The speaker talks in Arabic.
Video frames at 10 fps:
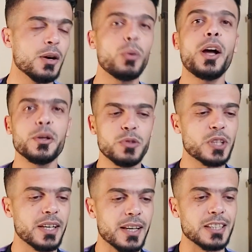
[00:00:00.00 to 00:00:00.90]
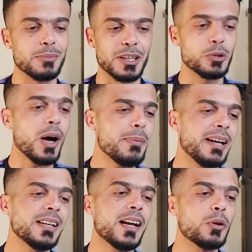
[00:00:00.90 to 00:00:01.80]
روح على النفوس غير اسمك سؤال
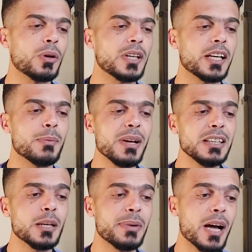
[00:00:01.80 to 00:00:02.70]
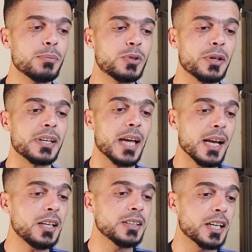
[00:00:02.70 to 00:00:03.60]
بعيدا عن كرة القدم انت من اب تركي
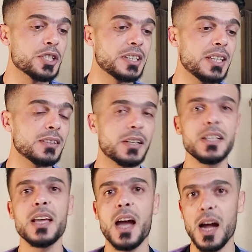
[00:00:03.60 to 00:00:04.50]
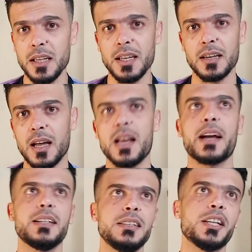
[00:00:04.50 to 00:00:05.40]
هل عندك جنسية تركية انا لا
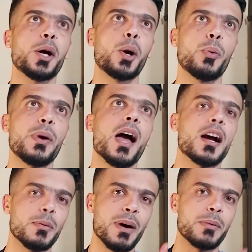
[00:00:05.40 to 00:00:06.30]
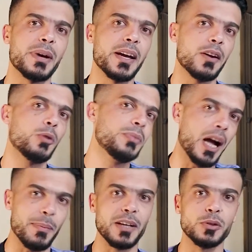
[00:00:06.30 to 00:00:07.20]
لكن عندي اخوة اكبر من غير ام
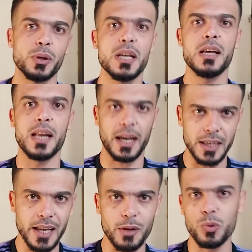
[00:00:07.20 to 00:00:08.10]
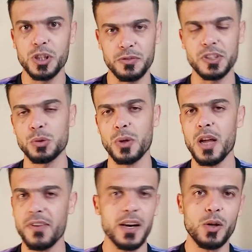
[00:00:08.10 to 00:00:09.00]
نعم عندهم لكن انا ولدت في
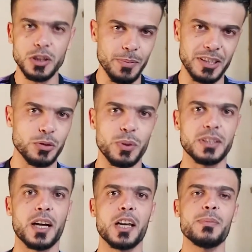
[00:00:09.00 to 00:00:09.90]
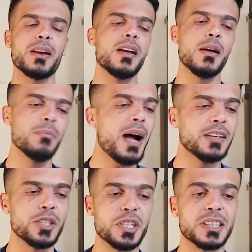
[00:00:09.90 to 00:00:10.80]
سوريا فانا اعتبر سوري تقريبا ما
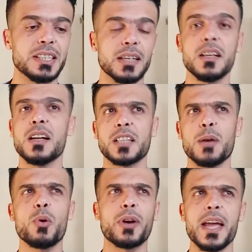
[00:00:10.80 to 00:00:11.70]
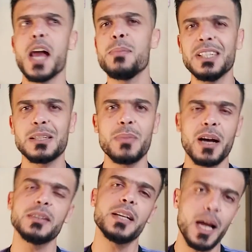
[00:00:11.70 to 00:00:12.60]
عندي جنسية طيب اوكي هل بحسن
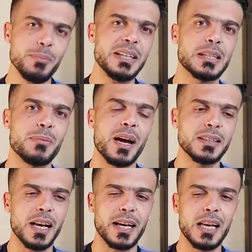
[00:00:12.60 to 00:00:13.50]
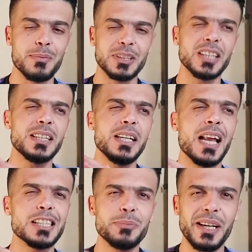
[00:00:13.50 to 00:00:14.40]
باخذها نعم بحسن باخذها لكن لما تنتهي
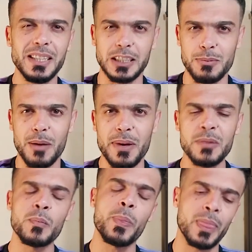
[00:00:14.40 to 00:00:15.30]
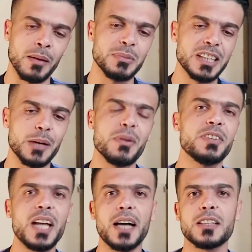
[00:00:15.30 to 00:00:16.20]
الازمة عندنا تماما بصير
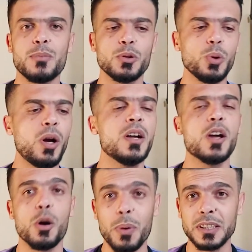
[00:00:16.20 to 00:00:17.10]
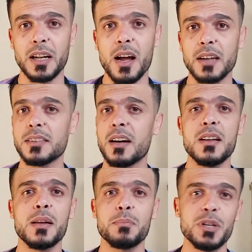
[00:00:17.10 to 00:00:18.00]
بينفتح هذا الموضوع وبقدر اخذها
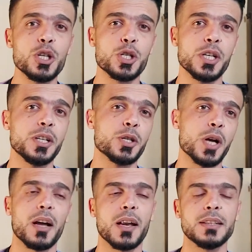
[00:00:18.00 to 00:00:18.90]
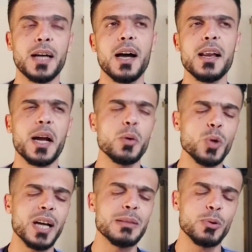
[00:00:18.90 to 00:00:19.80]
من جديد ان شاء الله تعالى
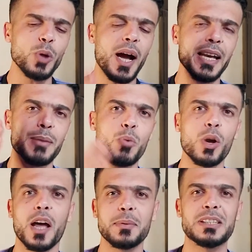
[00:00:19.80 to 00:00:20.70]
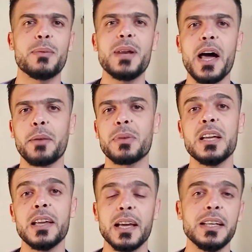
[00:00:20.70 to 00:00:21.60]
كونه هذا الموضوع حاليا مغلق بسبب الحرب
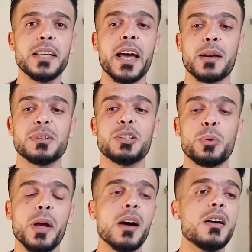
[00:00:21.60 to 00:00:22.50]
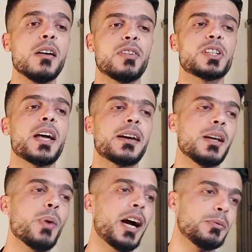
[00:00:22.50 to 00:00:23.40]
اللي دائره بسوريا فصاير
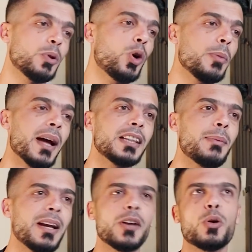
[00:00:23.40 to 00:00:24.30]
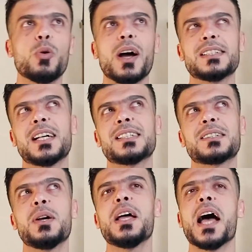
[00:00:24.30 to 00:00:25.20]
كل واحد بيروح بيقدم على انه هو
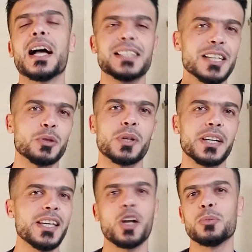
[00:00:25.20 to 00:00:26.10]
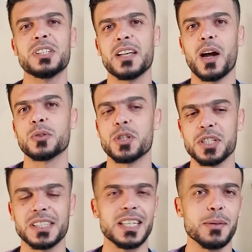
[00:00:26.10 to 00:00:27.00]
اساس اساسه تركي يعني بصير ياخذ
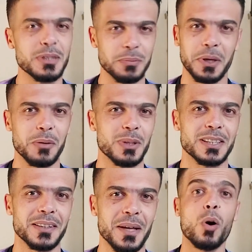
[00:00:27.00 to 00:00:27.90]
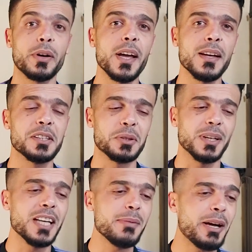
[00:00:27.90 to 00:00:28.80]
الجنسيه بس بكل بساطه اوكي
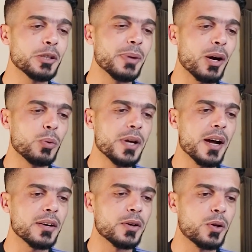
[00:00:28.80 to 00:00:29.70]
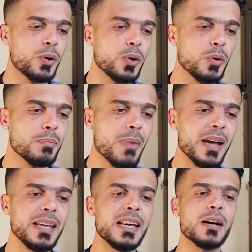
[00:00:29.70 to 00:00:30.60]
السؤال اللي بعده من اخونا
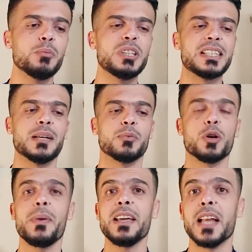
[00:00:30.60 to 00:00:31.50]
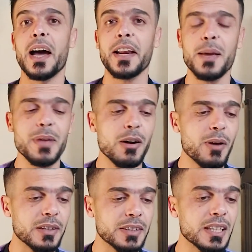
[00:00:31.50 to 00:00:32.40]
كوميل مسلم كوميل ارحب يا
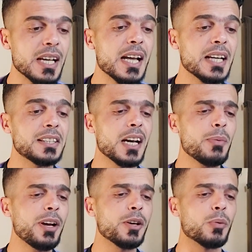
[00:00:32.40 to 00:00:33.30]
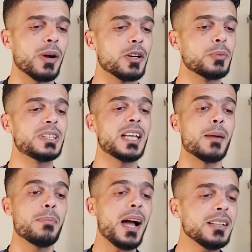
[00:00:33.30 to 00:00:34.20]
ورد السلام عليكم وعليكم
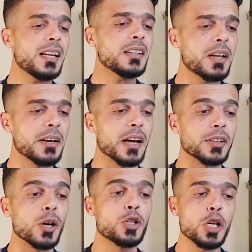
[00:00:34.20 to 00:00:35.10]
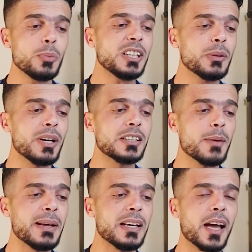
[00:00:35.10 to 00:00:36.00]
السلام بعيدا عن الرياضه شنو محتوى
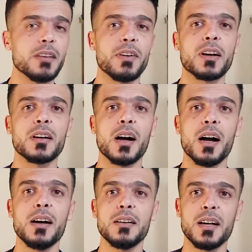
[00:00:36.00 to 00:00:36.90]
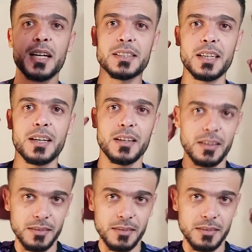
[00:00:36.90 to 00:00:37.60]
الكتابين اللي خلفك اها قصدك